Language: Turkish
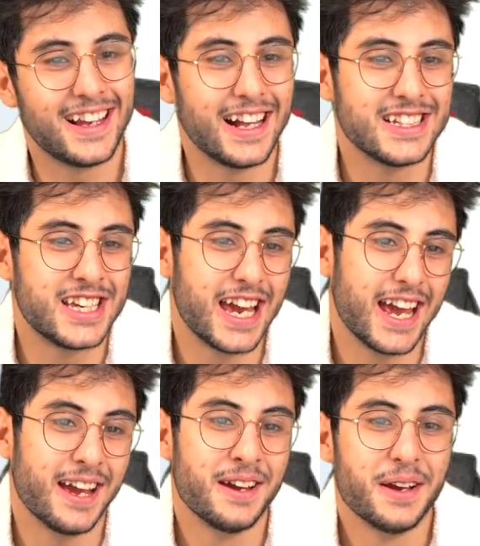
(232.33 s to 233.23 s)
helal
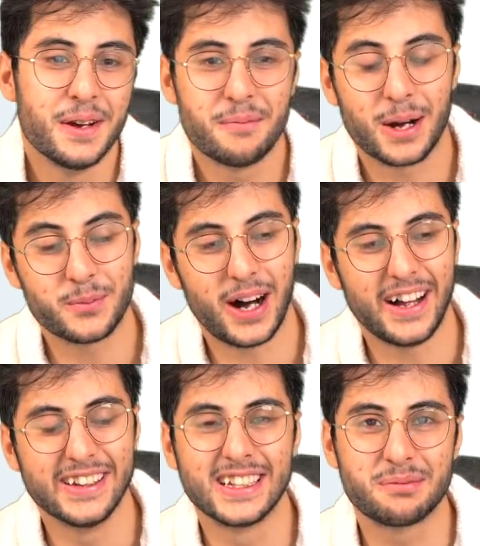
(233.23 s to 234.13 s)
ki. Bak bu
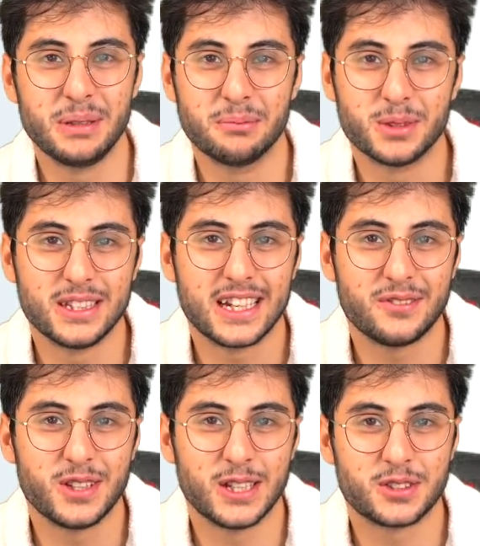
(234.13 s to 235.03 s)
anlık miyim? Bunu
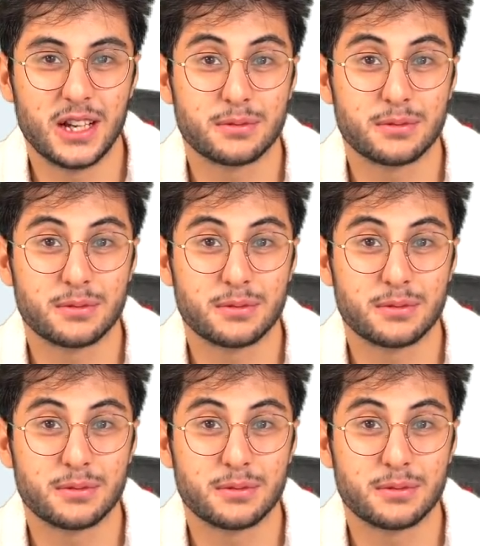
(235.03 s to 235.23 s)
direkt videodan sonra